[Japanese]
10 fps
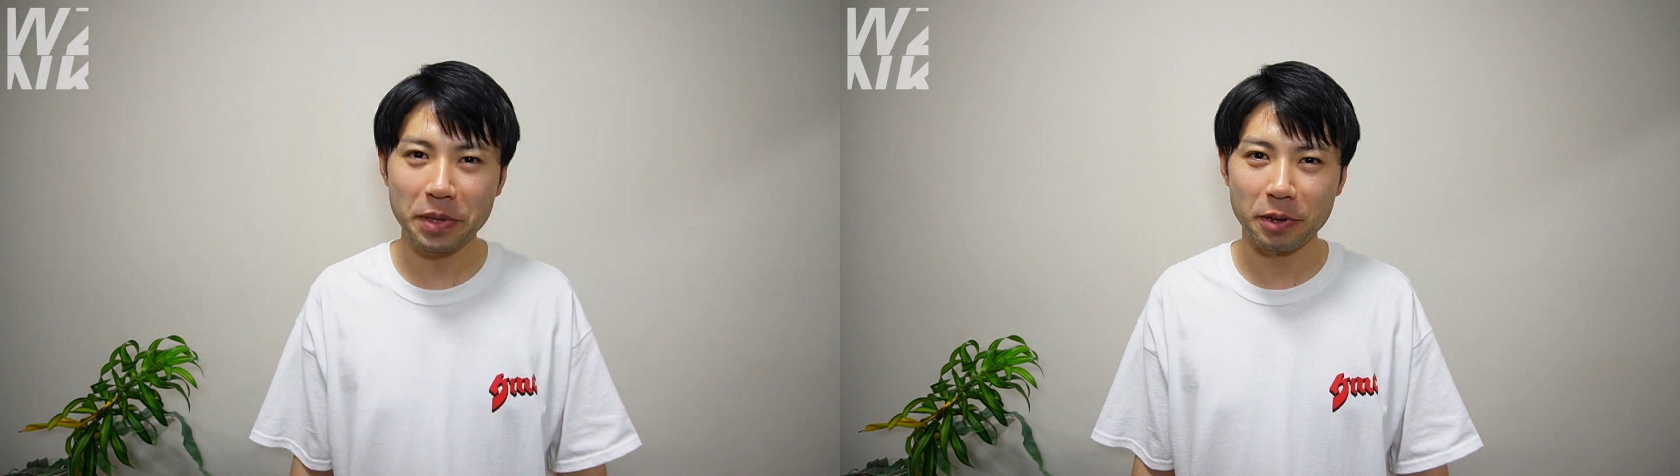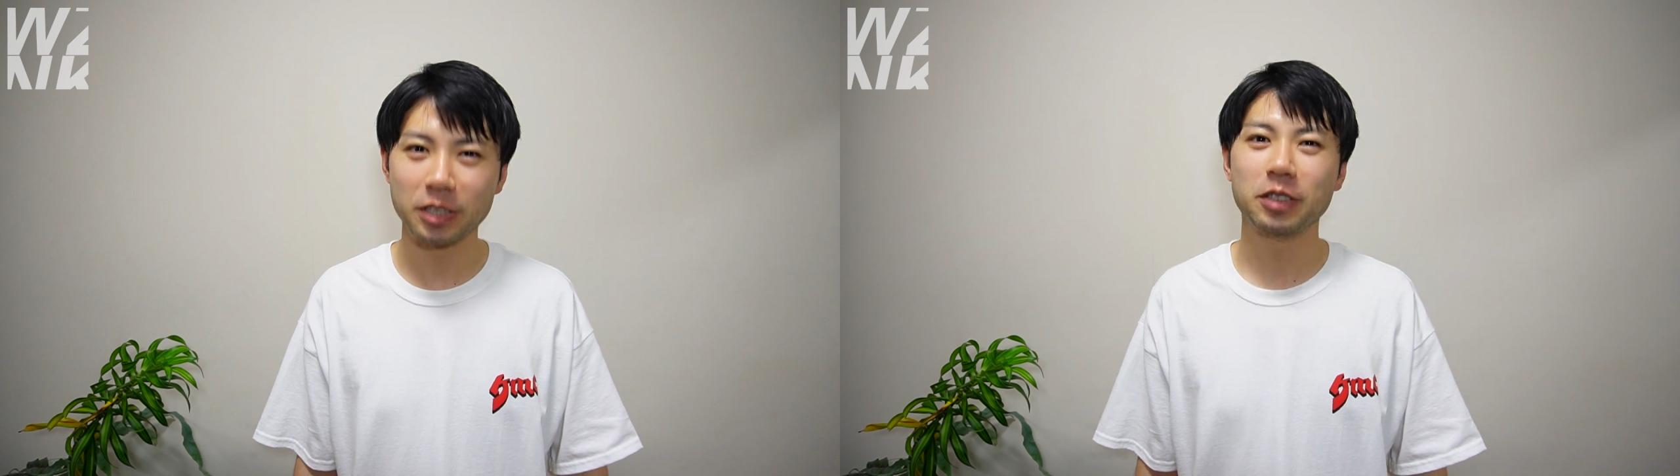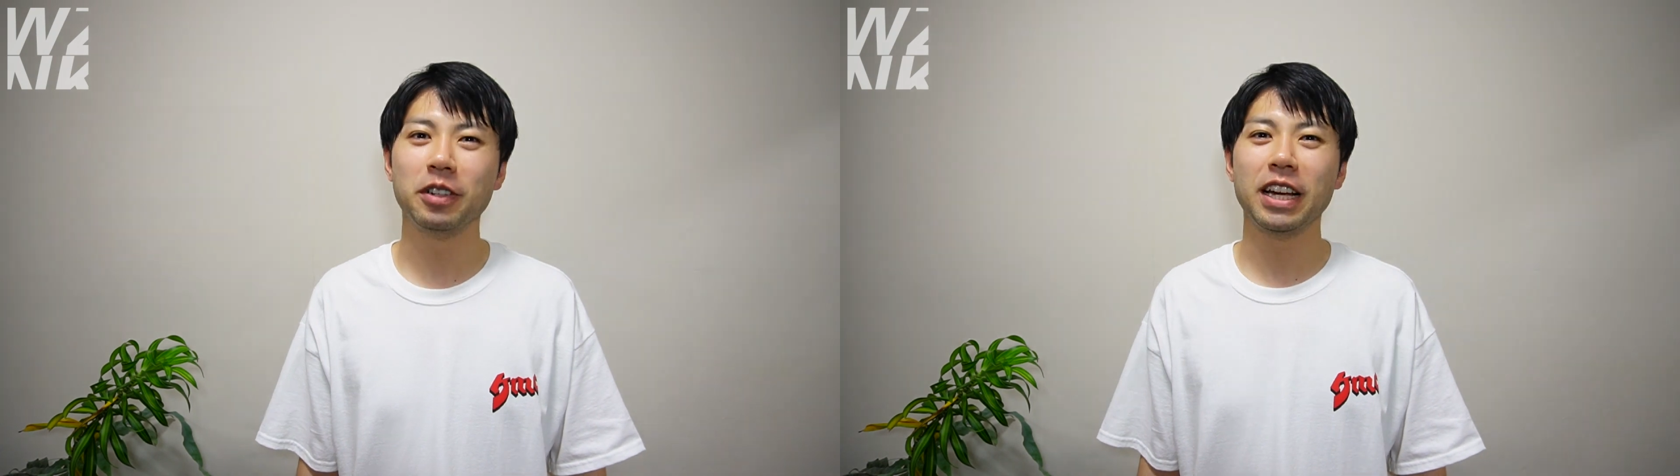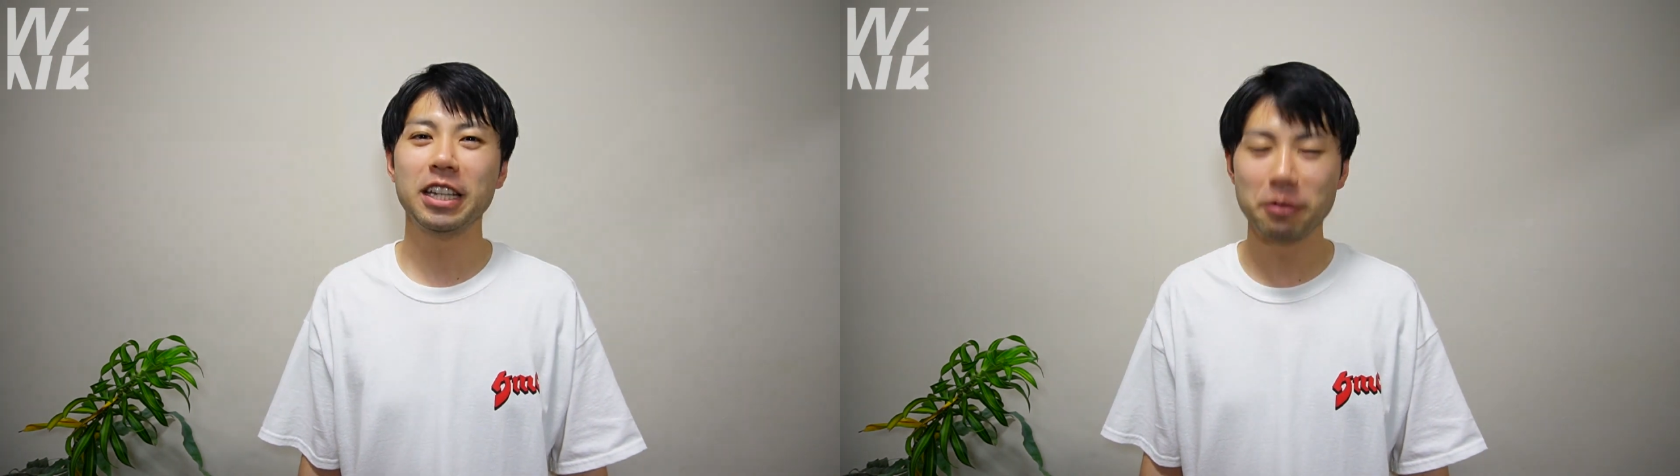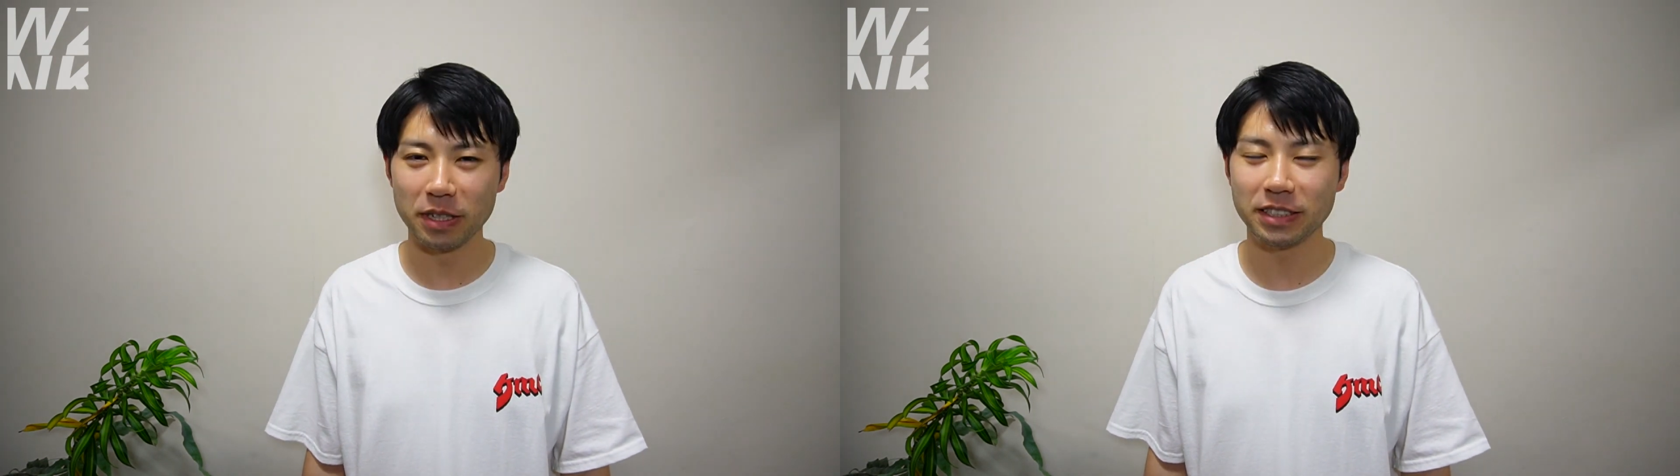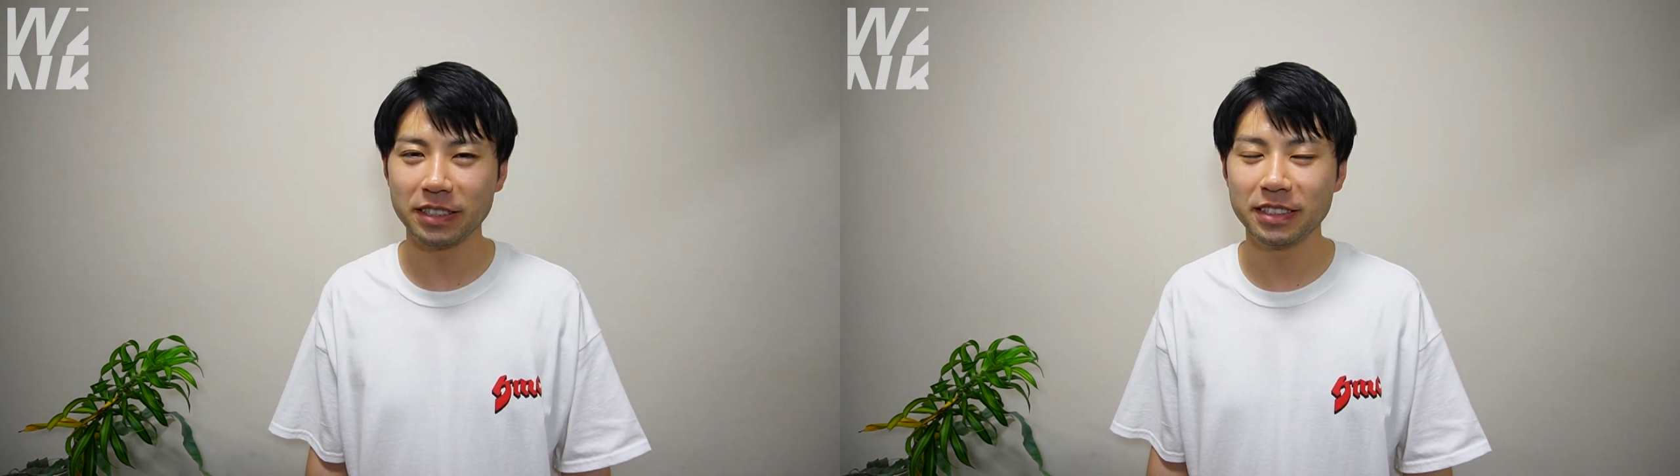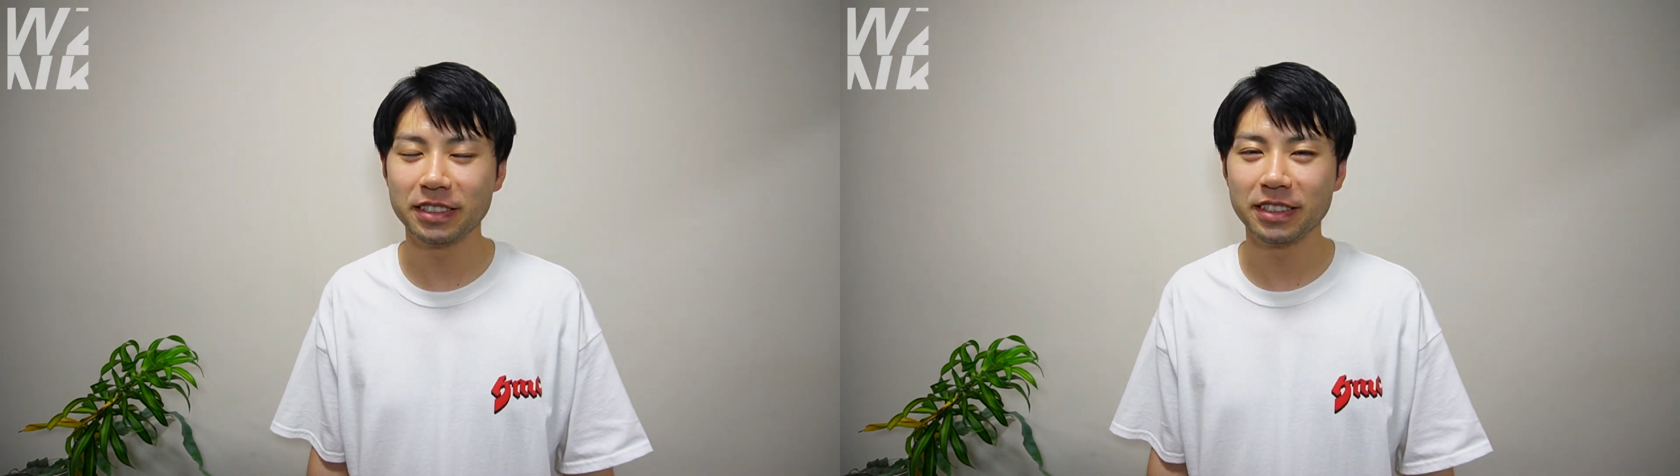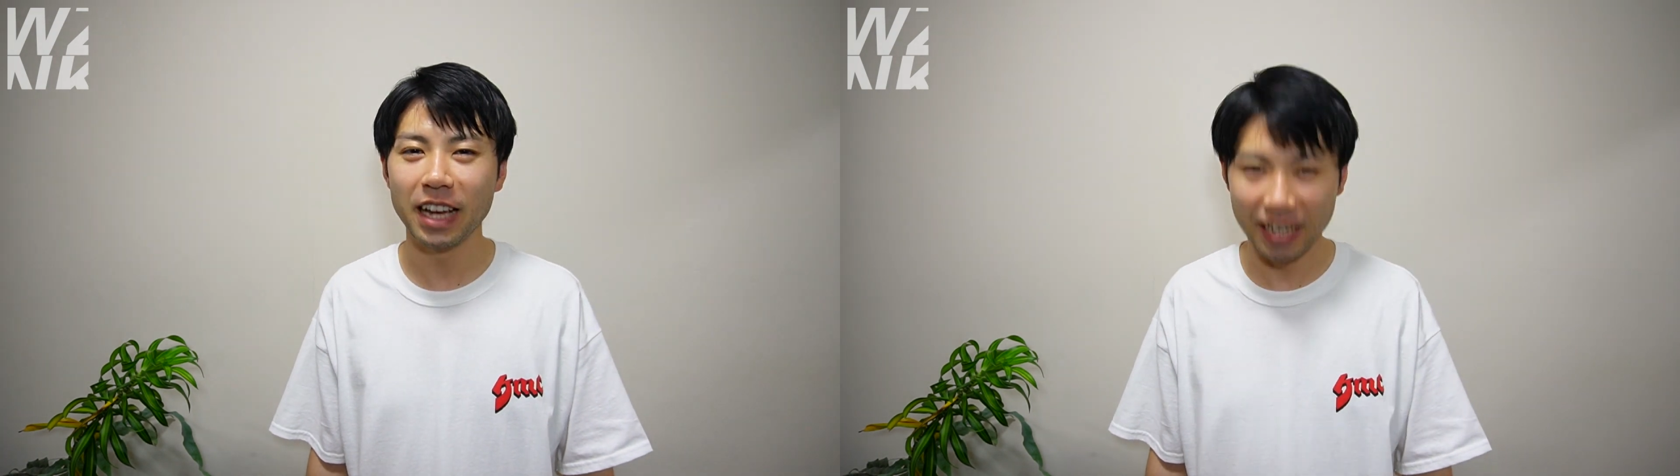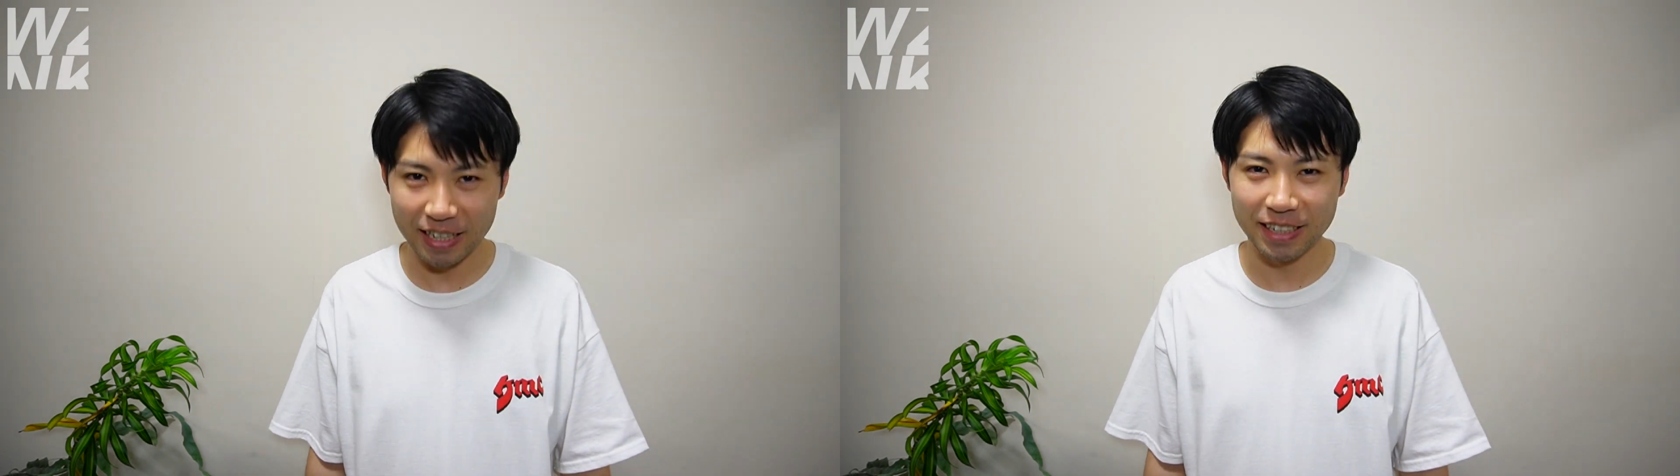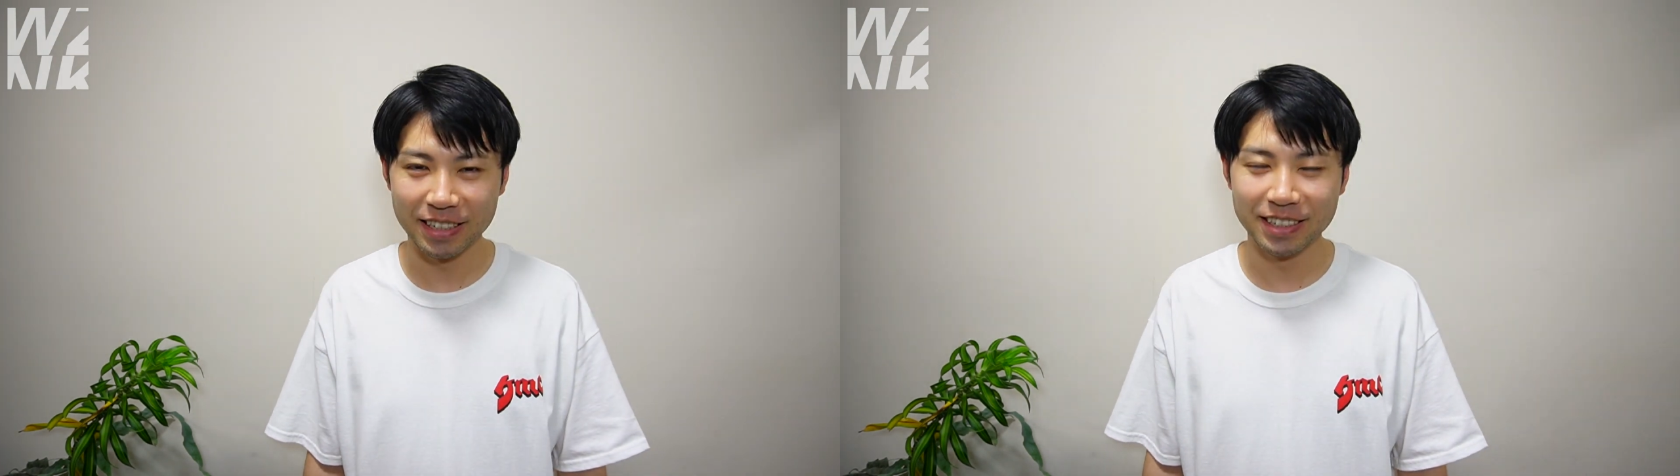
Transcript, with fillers: よろしくお願いします。はい。